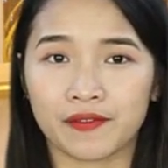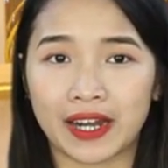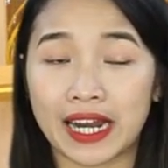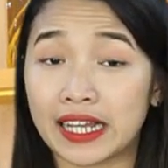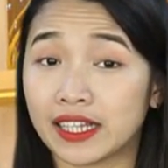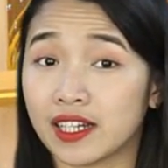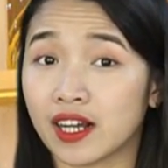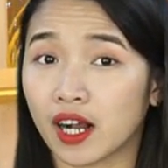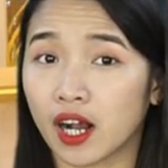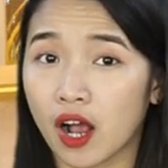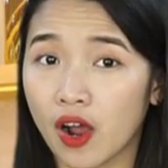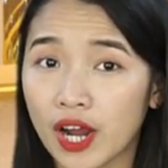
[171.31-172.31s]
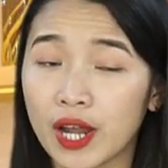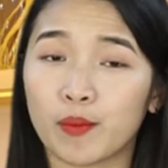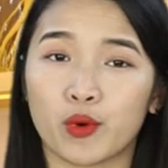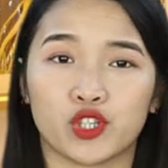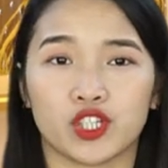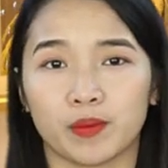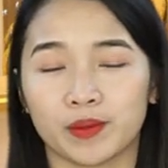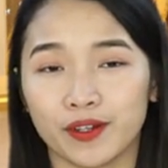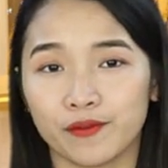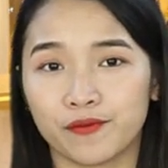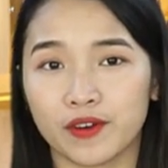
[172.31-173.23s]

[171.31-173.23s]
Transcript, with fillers: Và đây thì được coi là một trong những